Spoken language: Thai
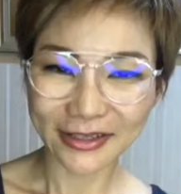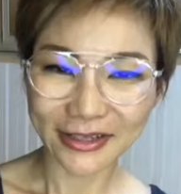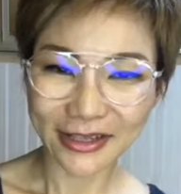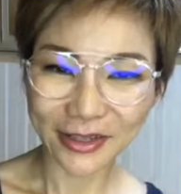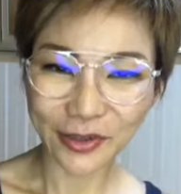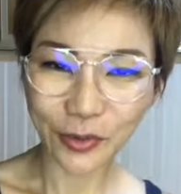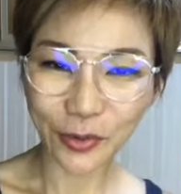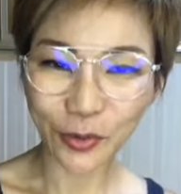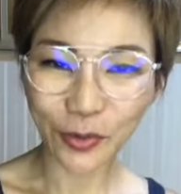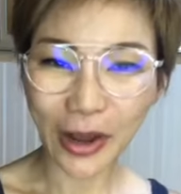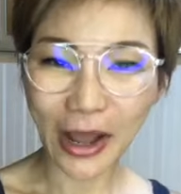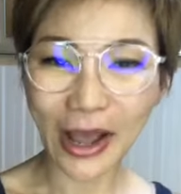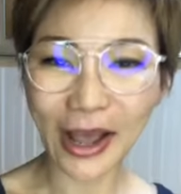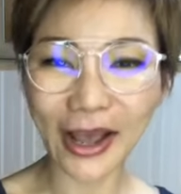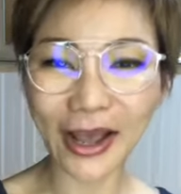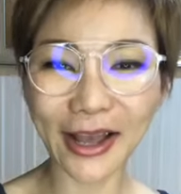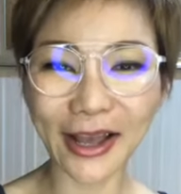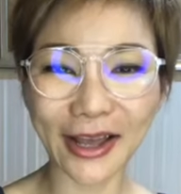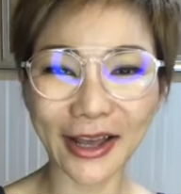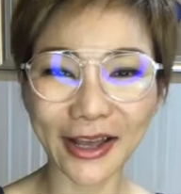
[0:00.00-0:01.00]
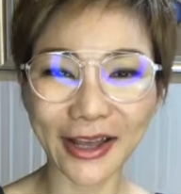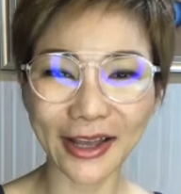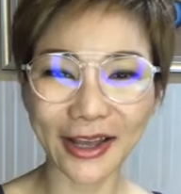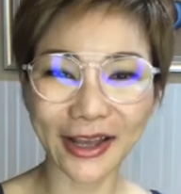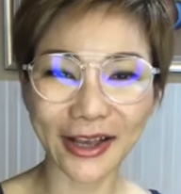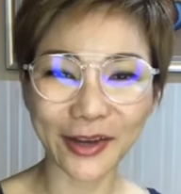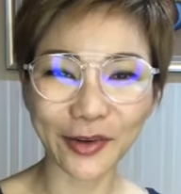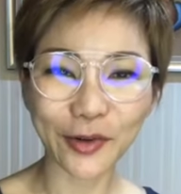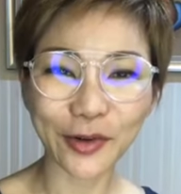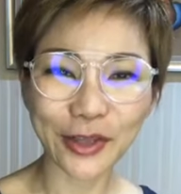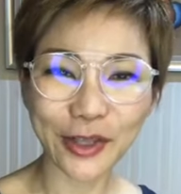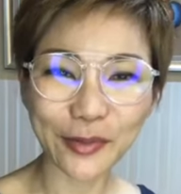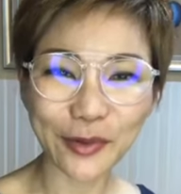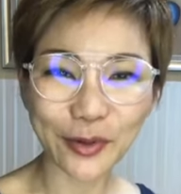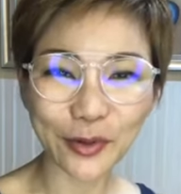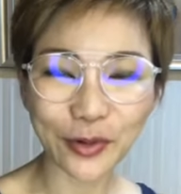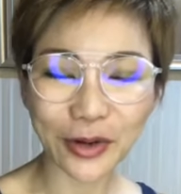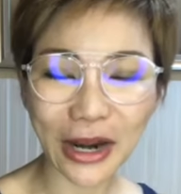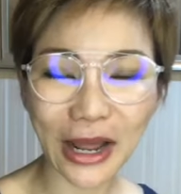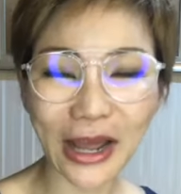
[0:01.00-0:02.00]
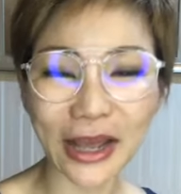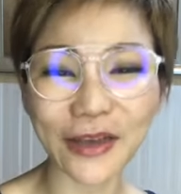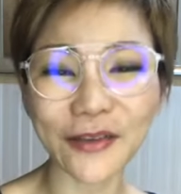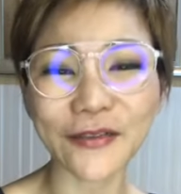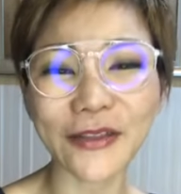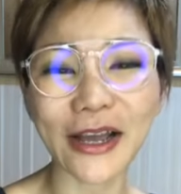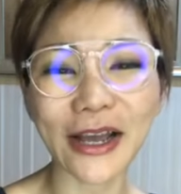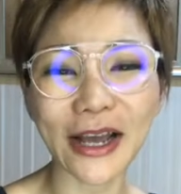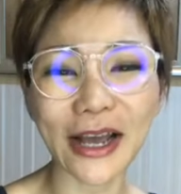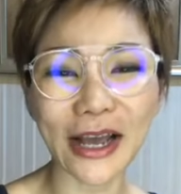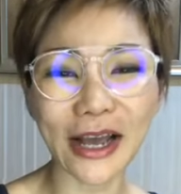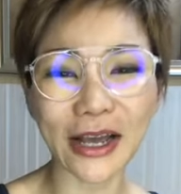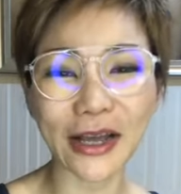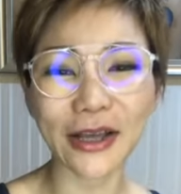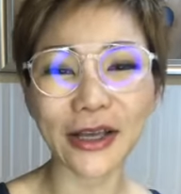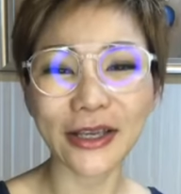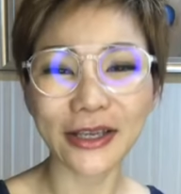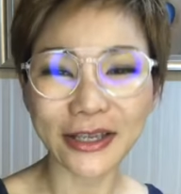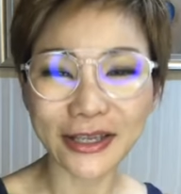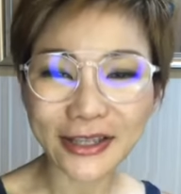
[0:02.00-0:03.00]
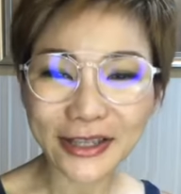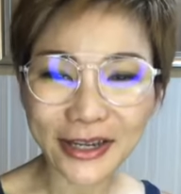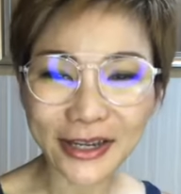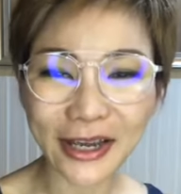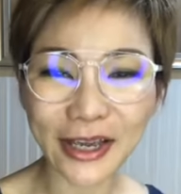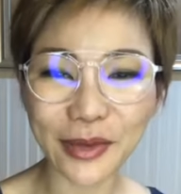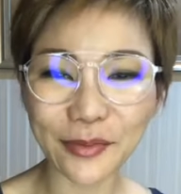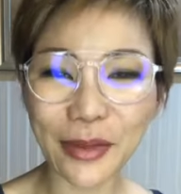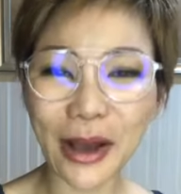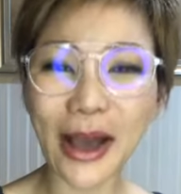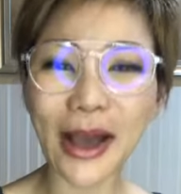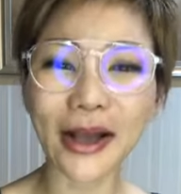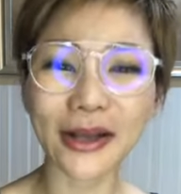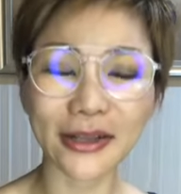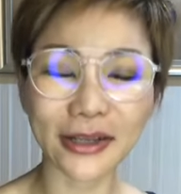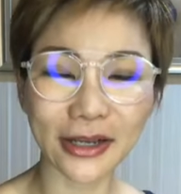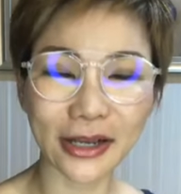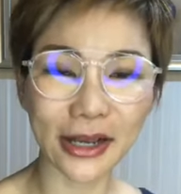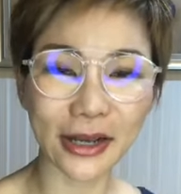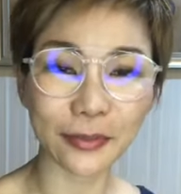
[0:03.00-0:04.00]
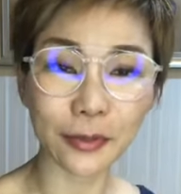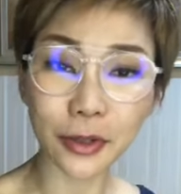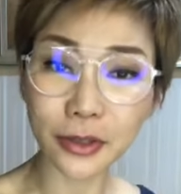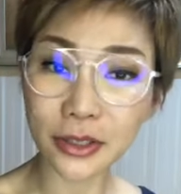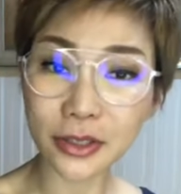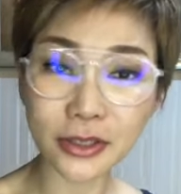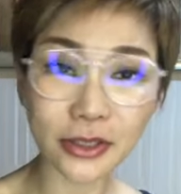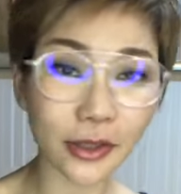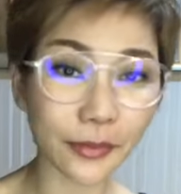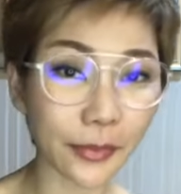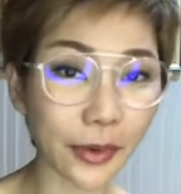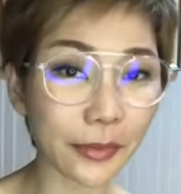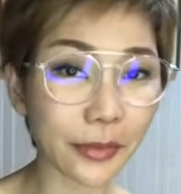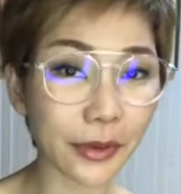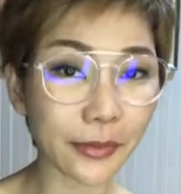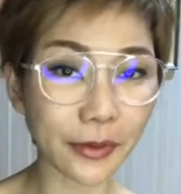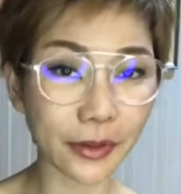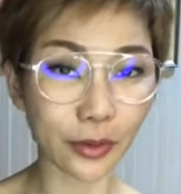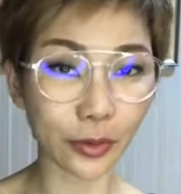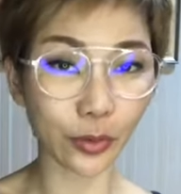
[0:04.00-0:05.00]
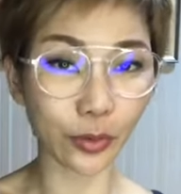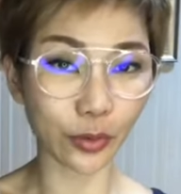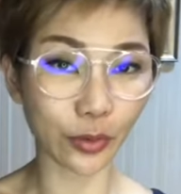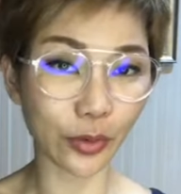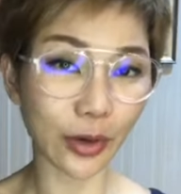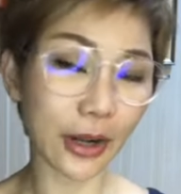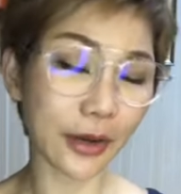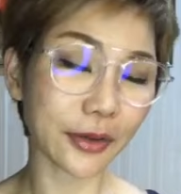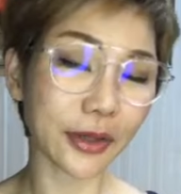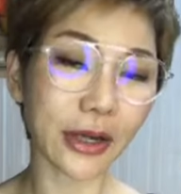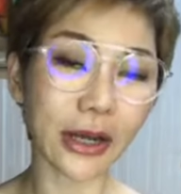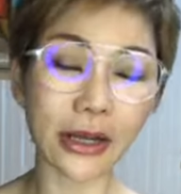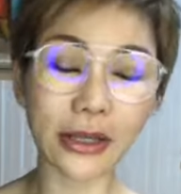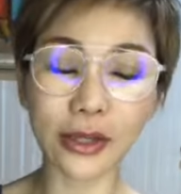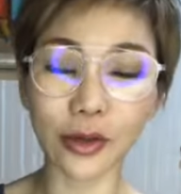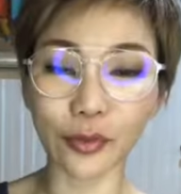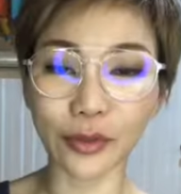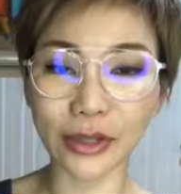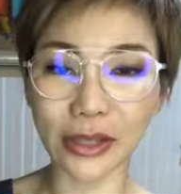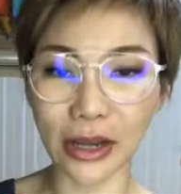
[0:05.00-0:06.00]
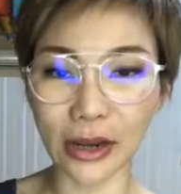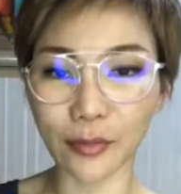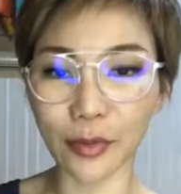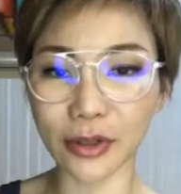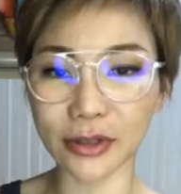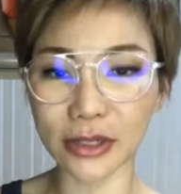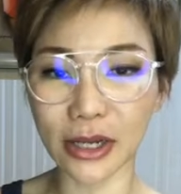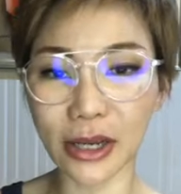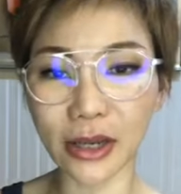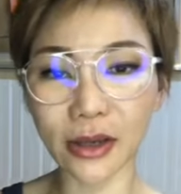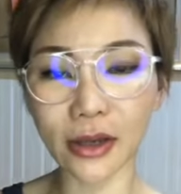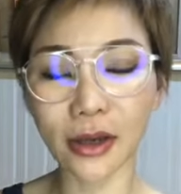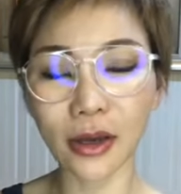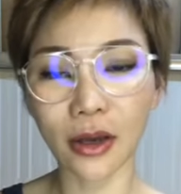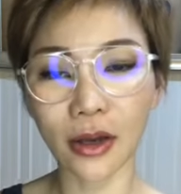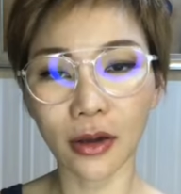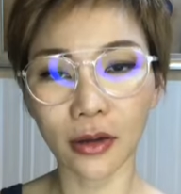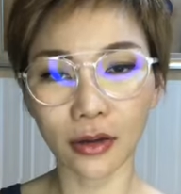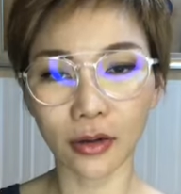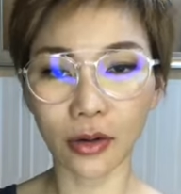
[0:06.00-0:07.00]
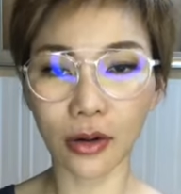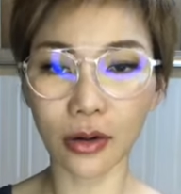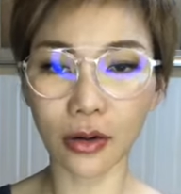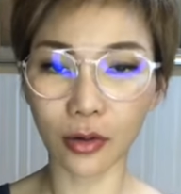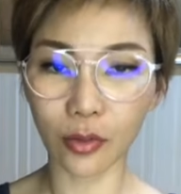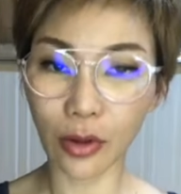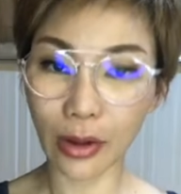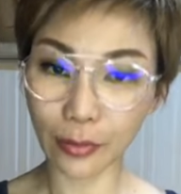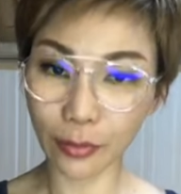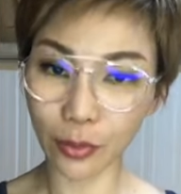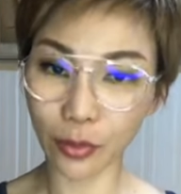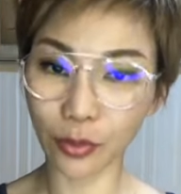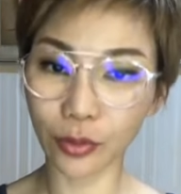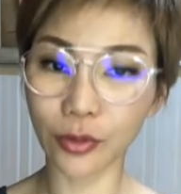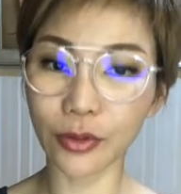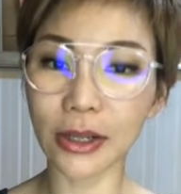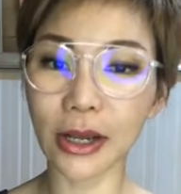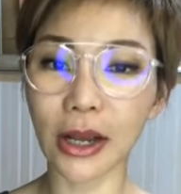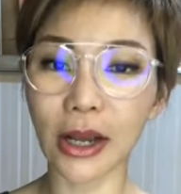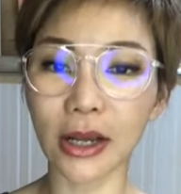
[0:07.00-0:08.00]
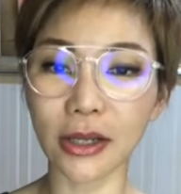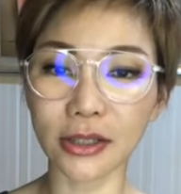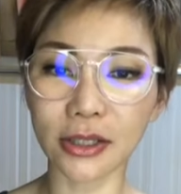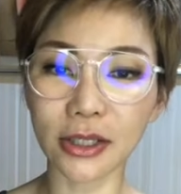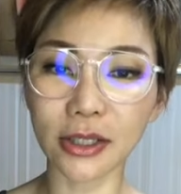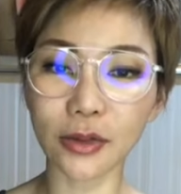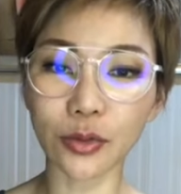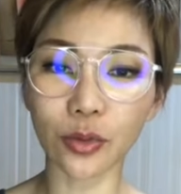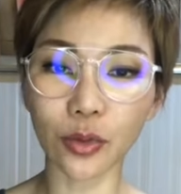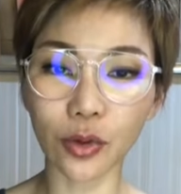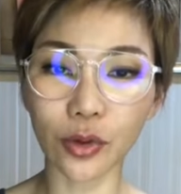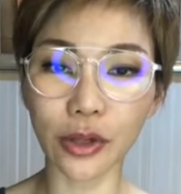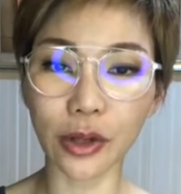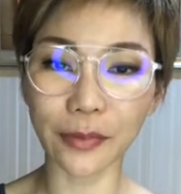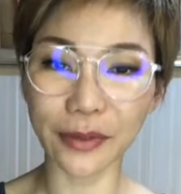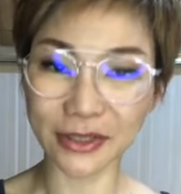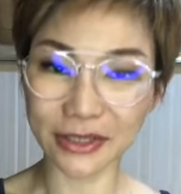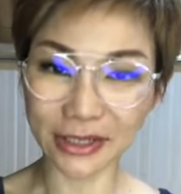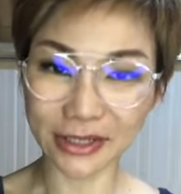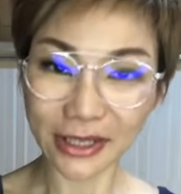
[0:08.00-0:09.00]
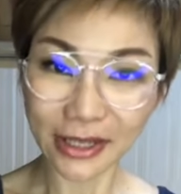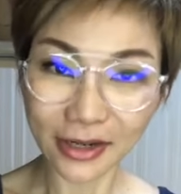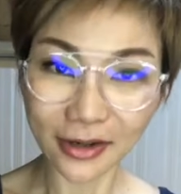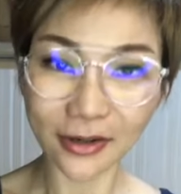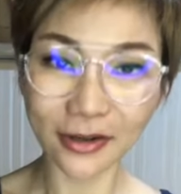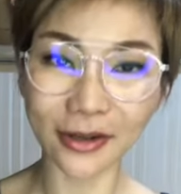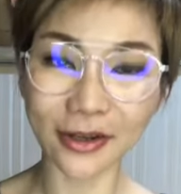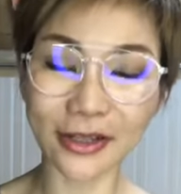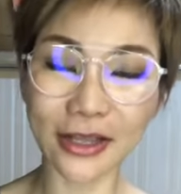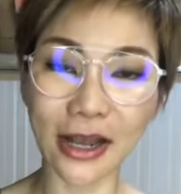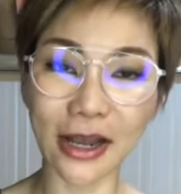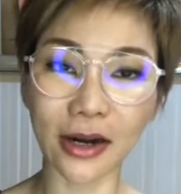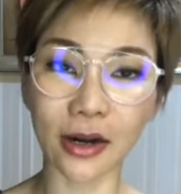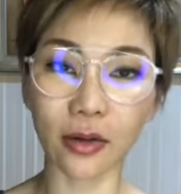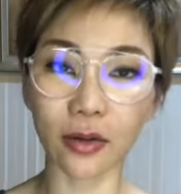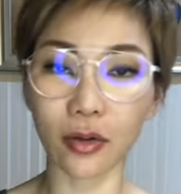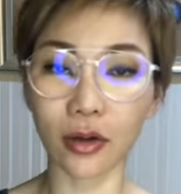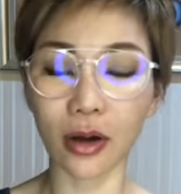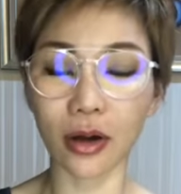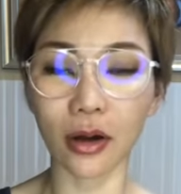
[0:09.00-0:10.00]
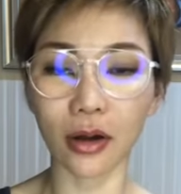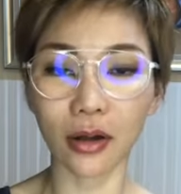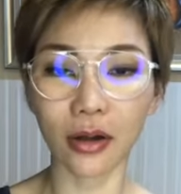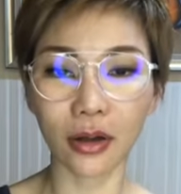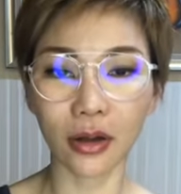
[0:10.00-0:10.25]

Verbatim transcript: จะดูว่าคนที่มาดูไลฟ์นะคะคิดยังไงบ้างนะคะเพราะจริงๆไม่มีผิดถูกอยู่แล้วนะคะเดี๋ยววันนี้หมอจะให้ความรู้นะคะที่ทุกคนเอาไปใช้ได้เลยนะแล้วก็